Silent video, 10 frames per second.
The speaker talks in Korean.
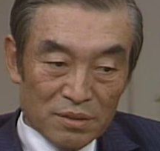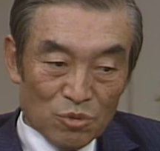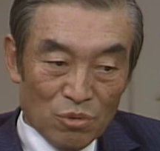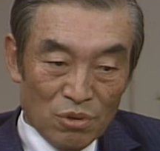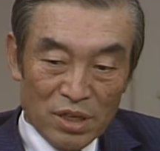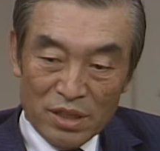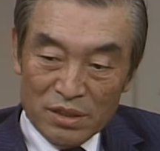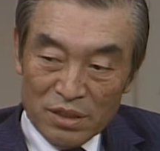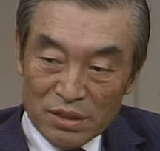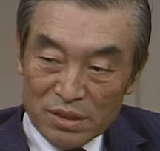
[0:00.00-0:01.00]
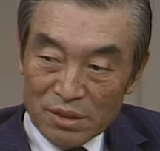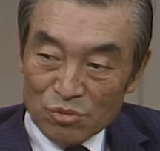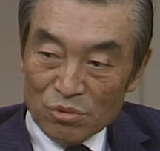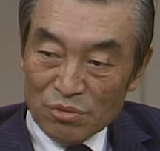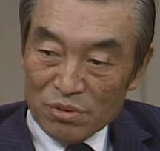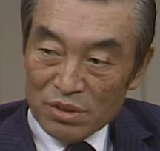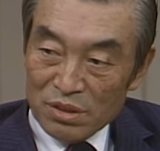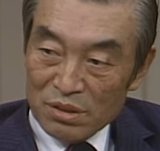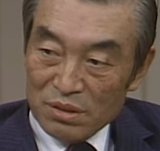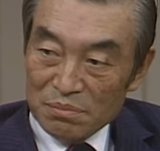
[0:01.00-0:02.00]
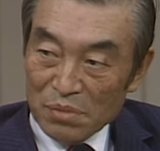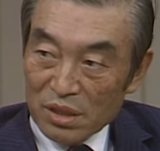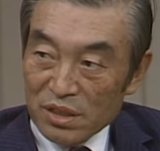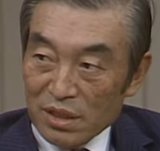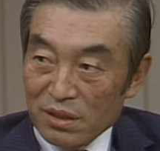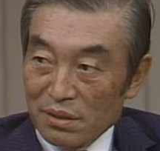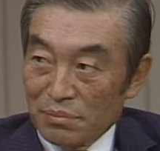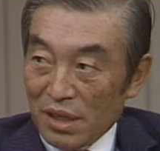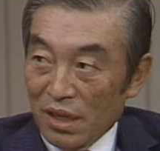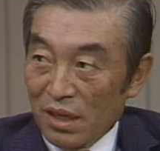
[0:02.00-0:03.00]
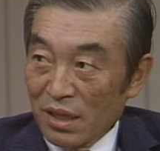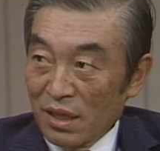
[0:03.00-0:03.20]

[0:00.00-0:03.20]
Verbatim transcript: 고학의 차자 쪽은 먹지 않는 겁니다.